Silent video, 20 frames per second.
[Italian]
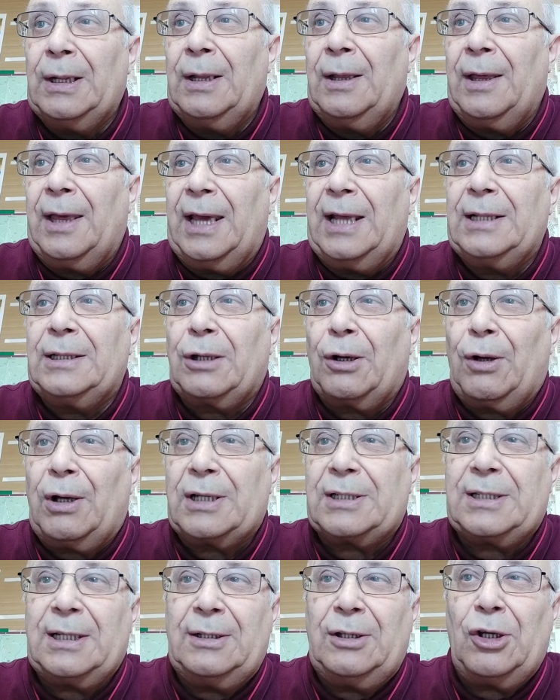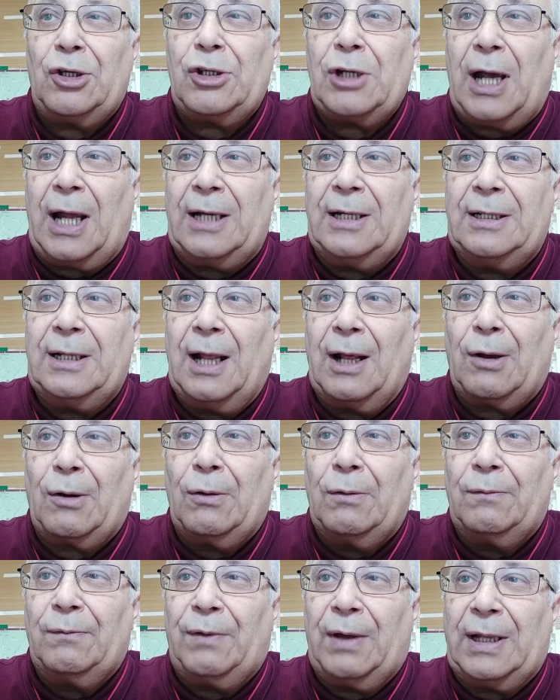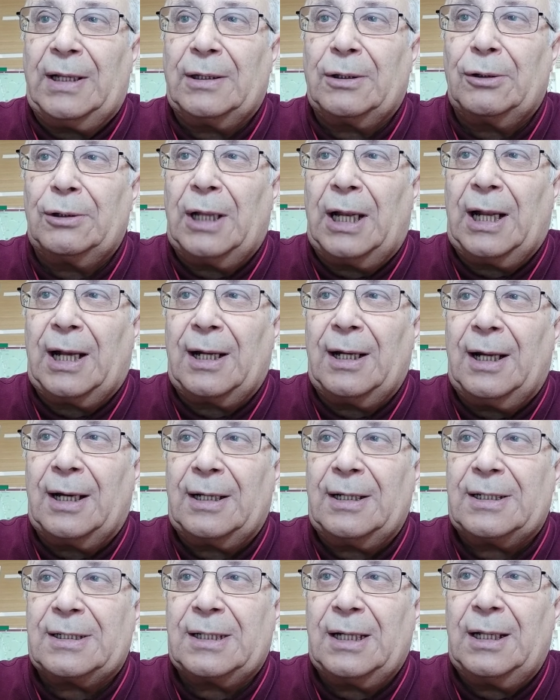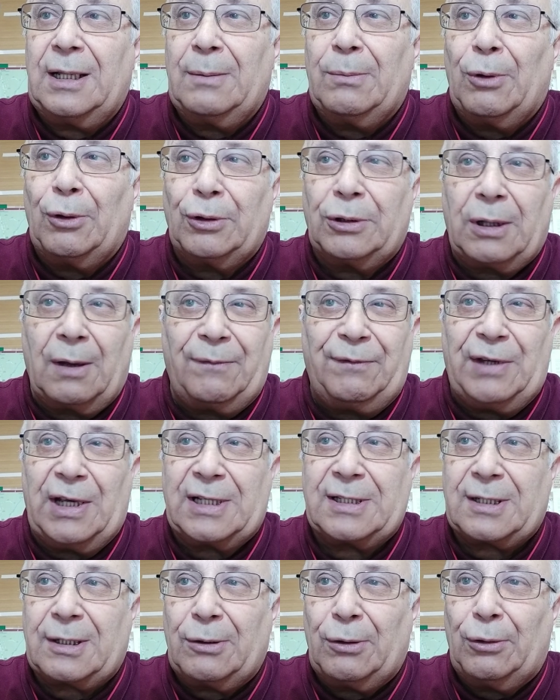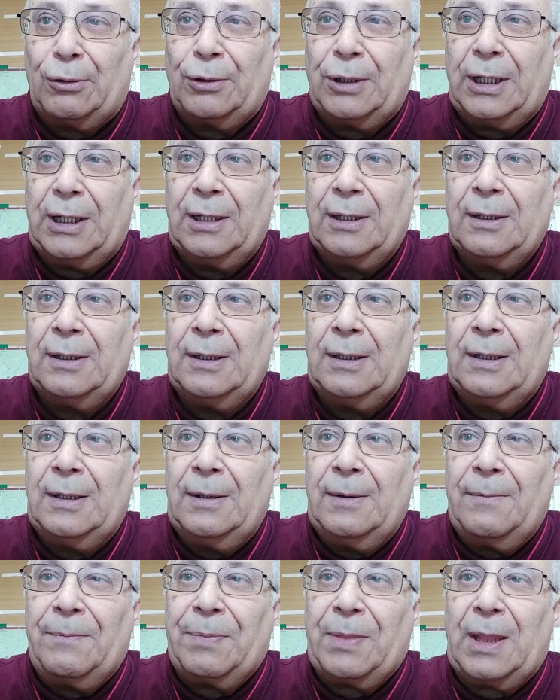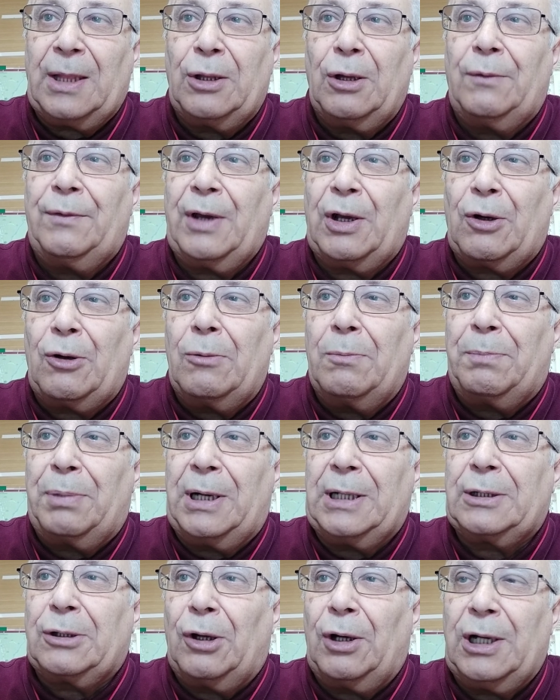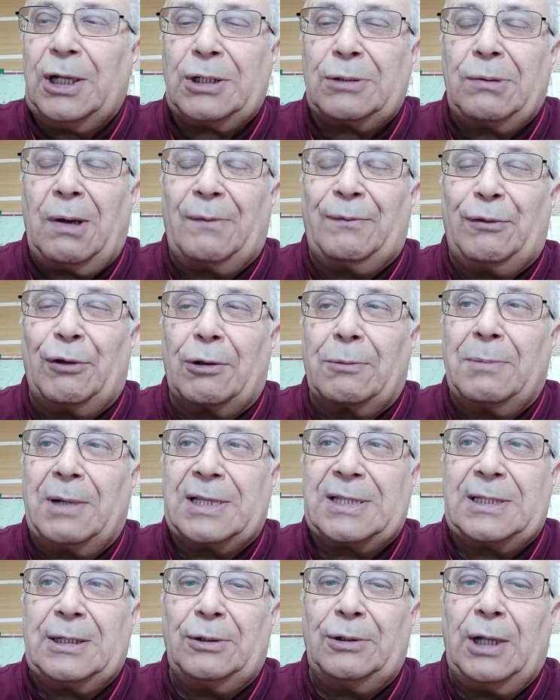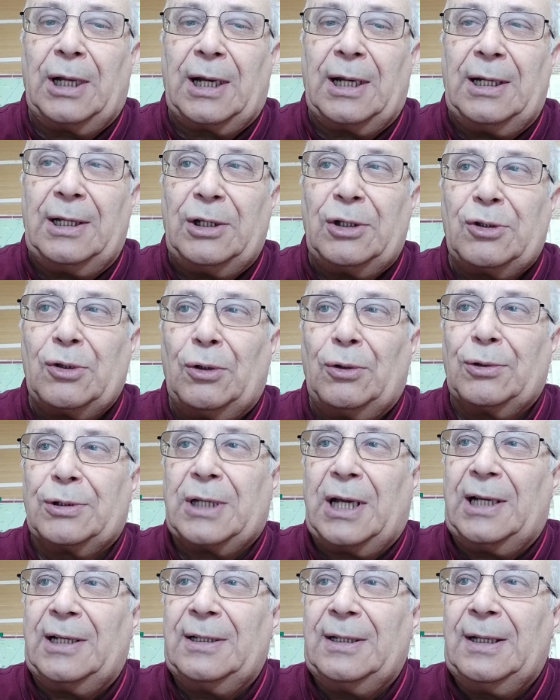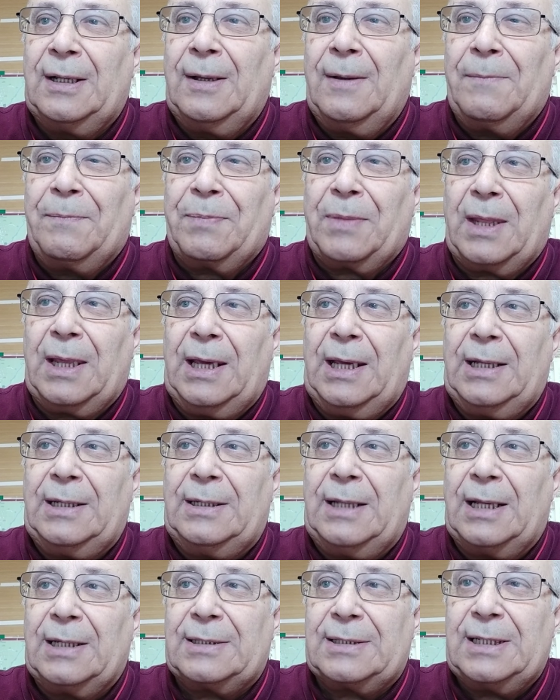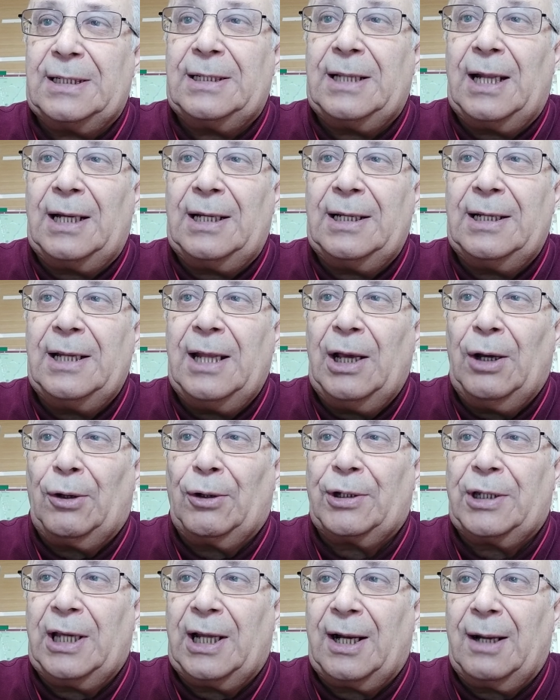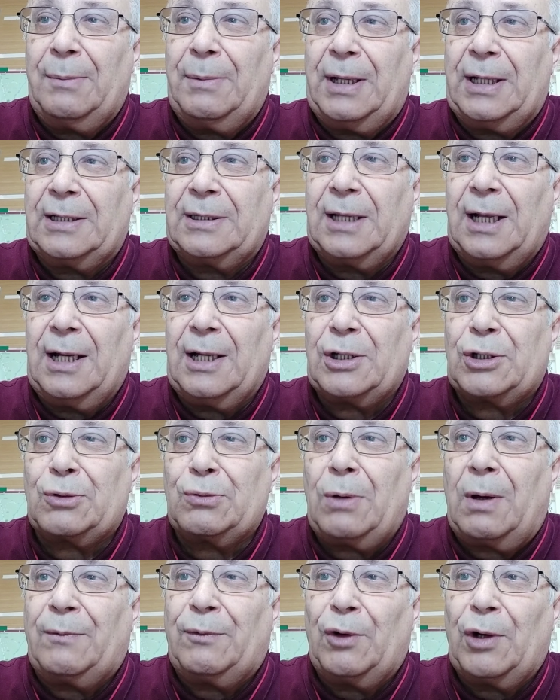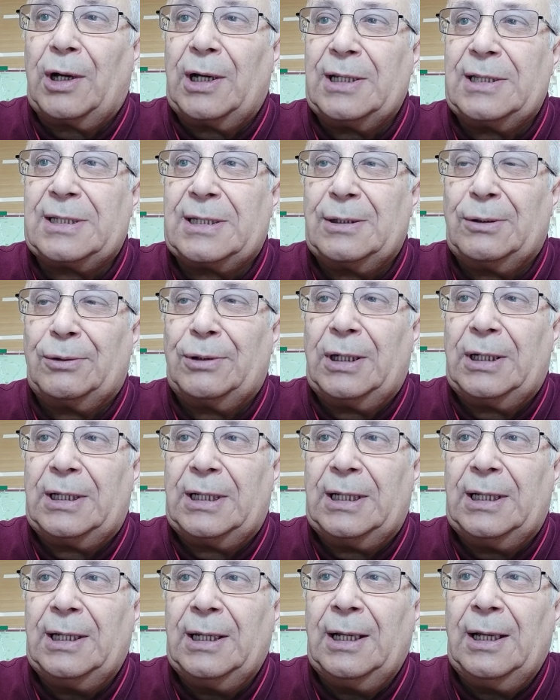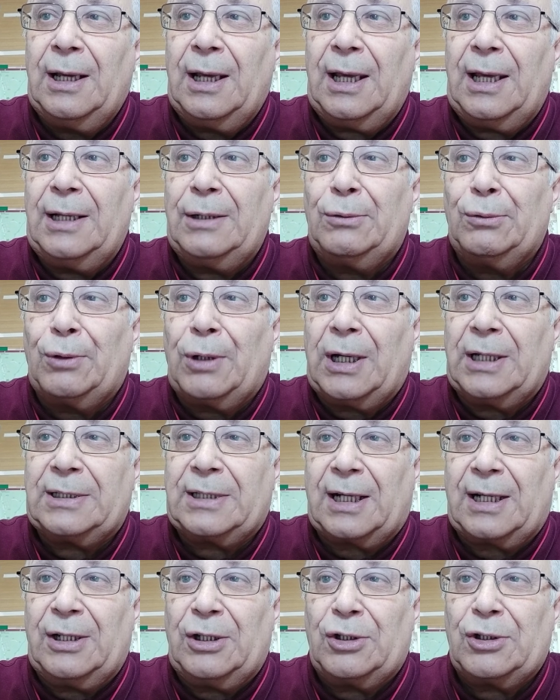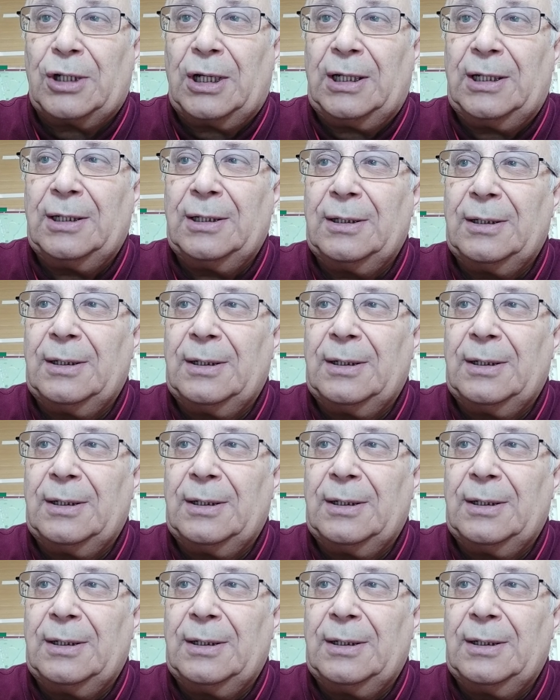entrò a 16 anni nel convento delle Clarisse di Montefiascone, dove completò la sua formazione religiosa e si delineò chiaramente la sua vocazione di educatrice.